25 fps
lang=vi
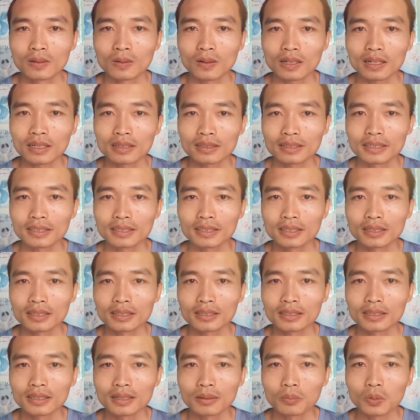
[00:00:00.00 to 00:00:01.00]
Hoặc có
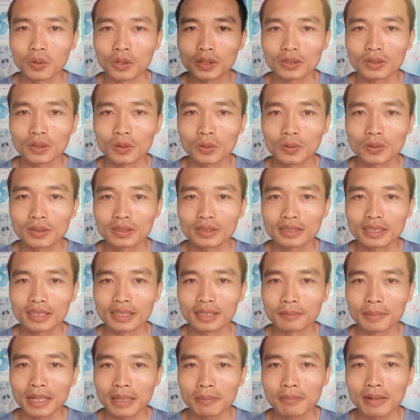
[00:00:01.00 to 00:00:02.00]
khi buổi tối
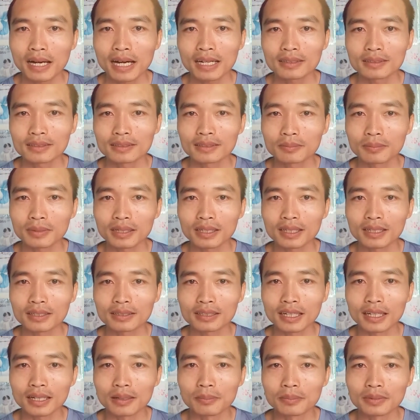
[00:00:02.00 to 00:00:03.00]
trời mát mát nhưng mà
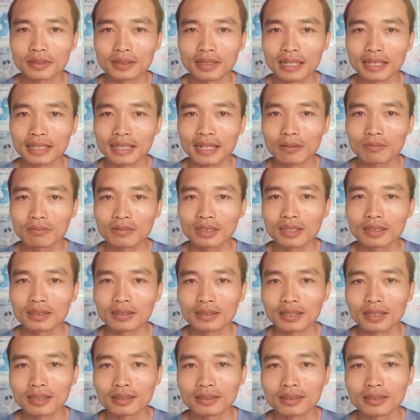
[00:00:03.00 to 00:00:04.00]
cơ thể mình lại nóng
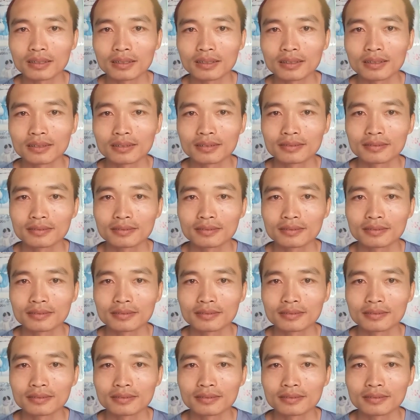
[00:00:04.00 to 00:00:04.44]
hừng hực.